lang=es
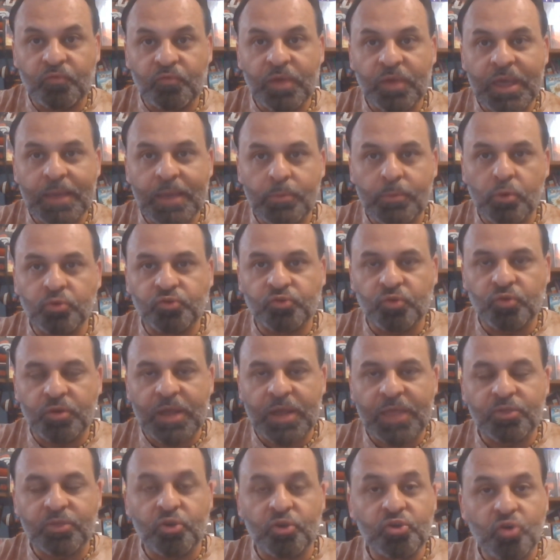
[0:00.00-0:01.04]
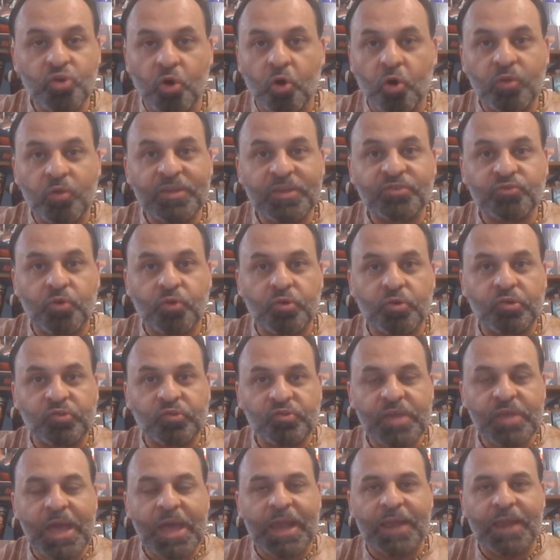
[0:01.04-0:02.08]
fue evolucionando. Yo
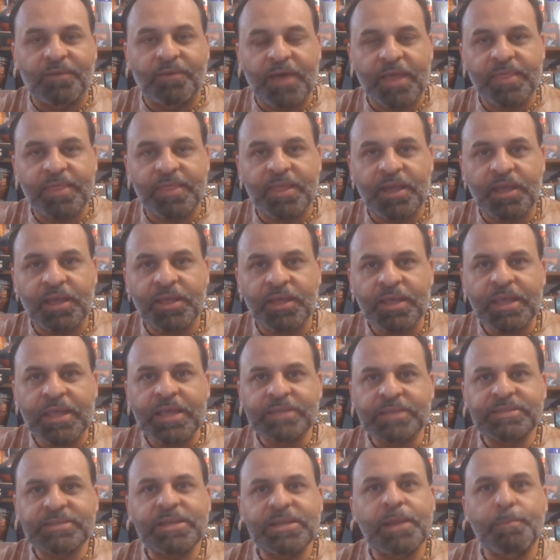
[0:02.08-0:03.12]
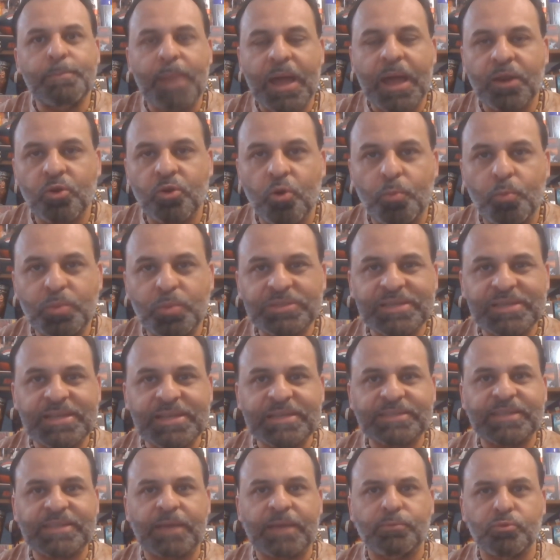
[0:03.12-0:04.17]
desconocía a la banda, sin embargo, pues en
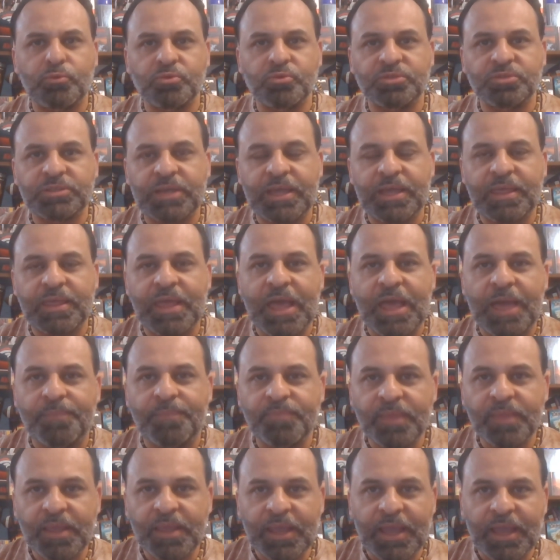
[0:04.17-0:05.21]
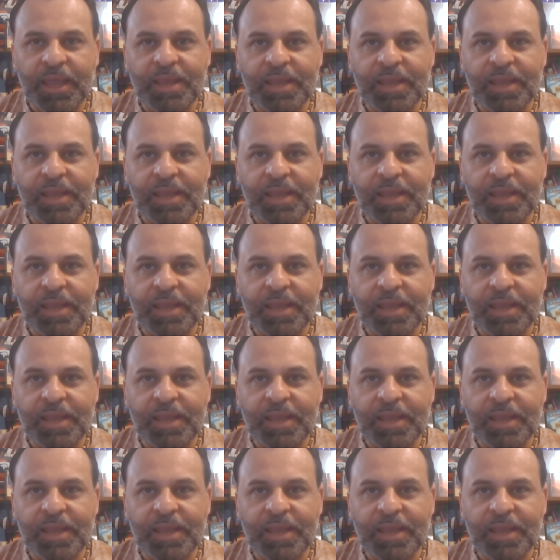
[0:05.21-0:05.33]
esta búsqueda,